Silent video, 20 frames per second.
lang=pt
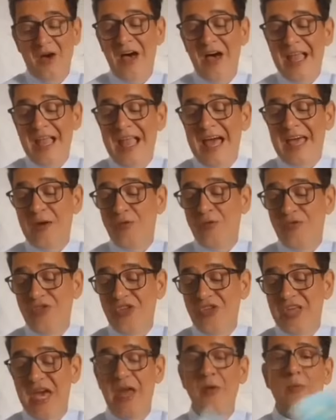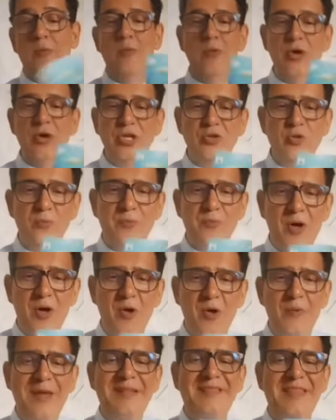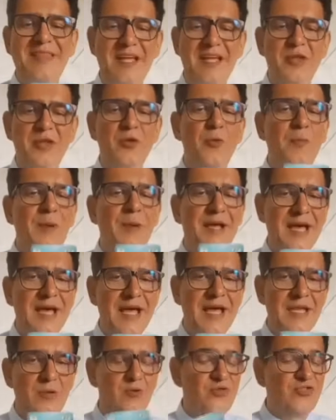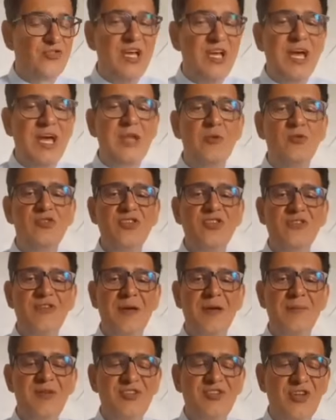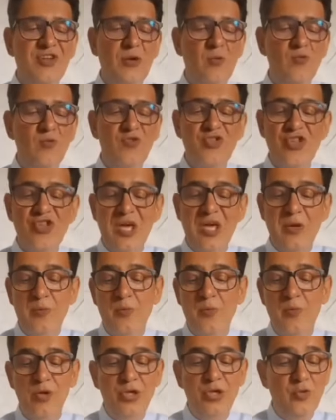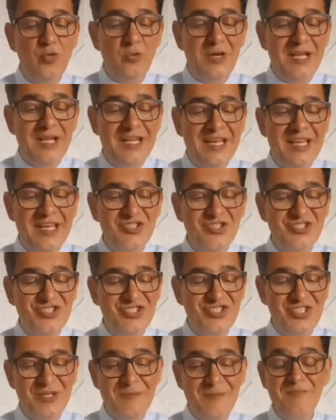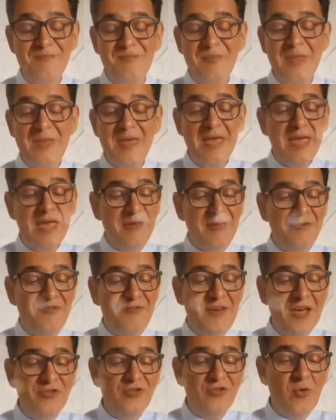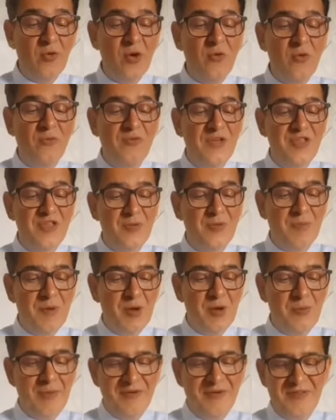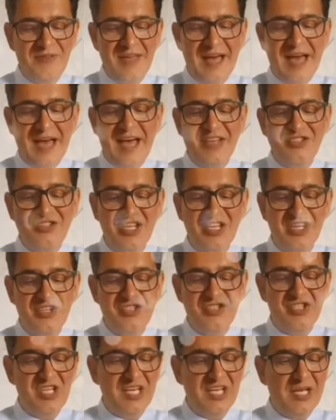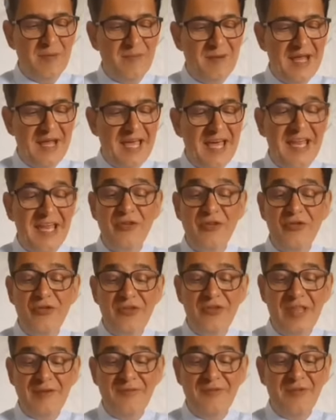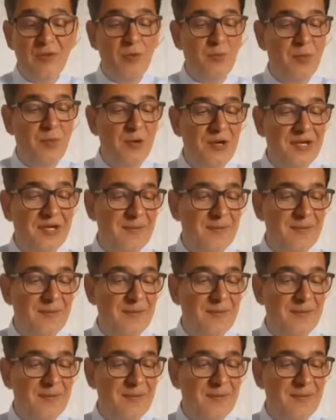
Olha aí, um dinheiro muito bom entrando para Cariúcha. Cariúcha vai mexer com um dinheiro muito grande. Veja o convite para uma viagem que chega para ela, isso está vindo por